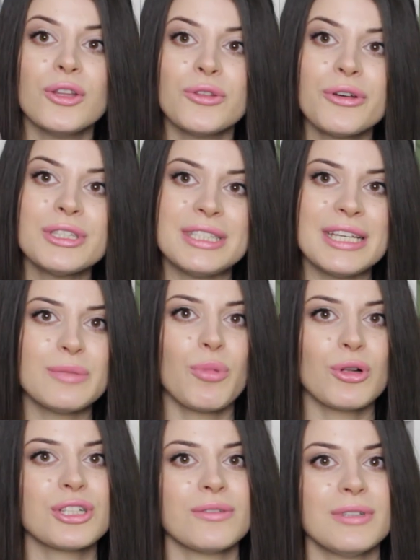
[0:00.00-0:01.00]
но здесь
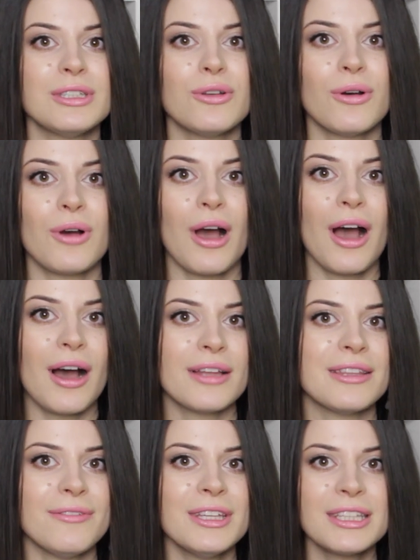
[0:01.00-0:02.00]
больше видео о
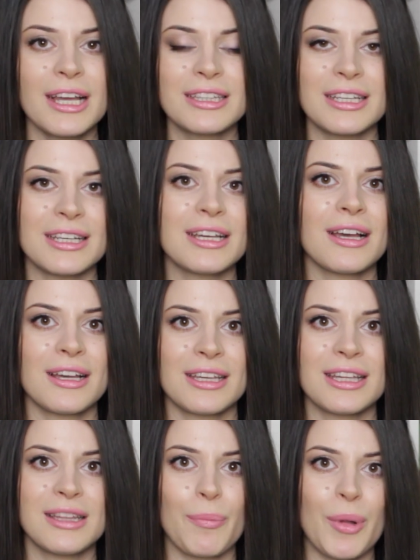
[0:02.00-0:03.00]
новинках, таких о
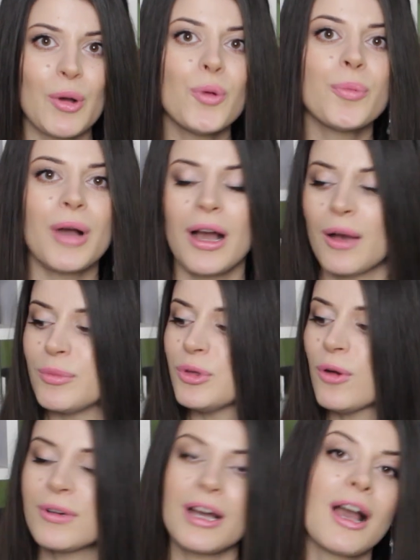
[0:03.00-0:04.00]
каких-то покупках,
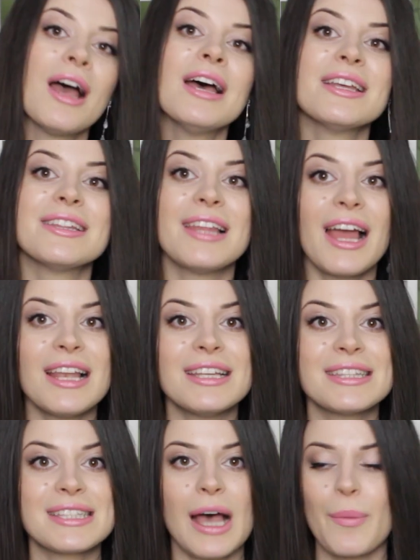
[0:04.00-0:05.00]
обновках для
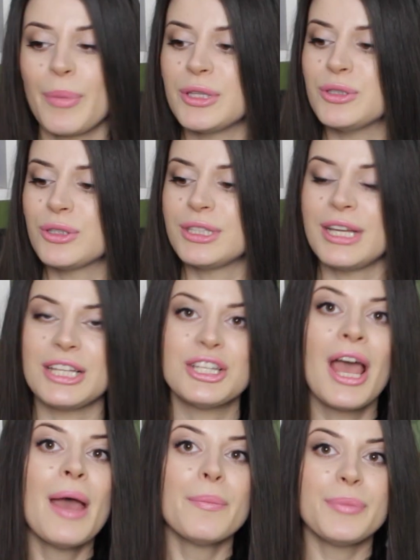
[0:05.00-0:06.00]
лица пойдет речь.
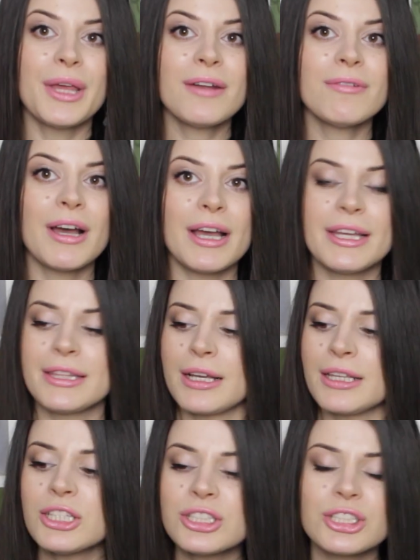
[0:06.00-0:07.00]
Первое, это,
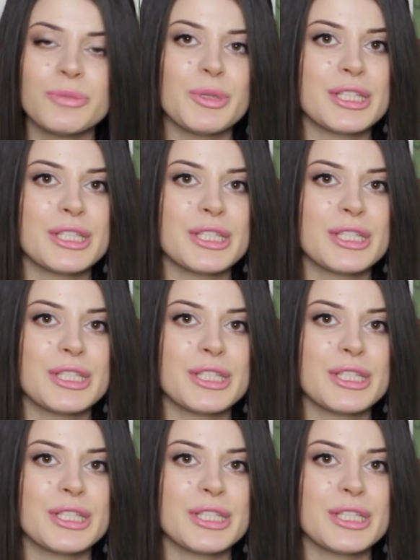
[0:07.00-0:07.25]
конечно же,